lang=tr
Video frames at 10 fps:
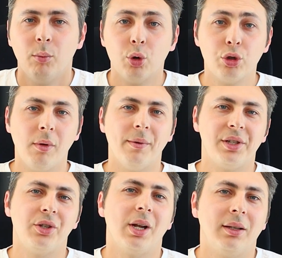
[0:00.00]

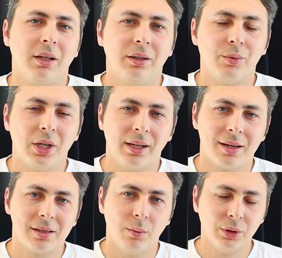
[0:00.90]
bozulmaması için anlattığım şeyler
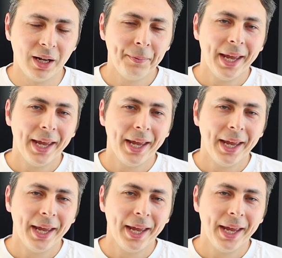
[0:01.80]
aslında bunlar.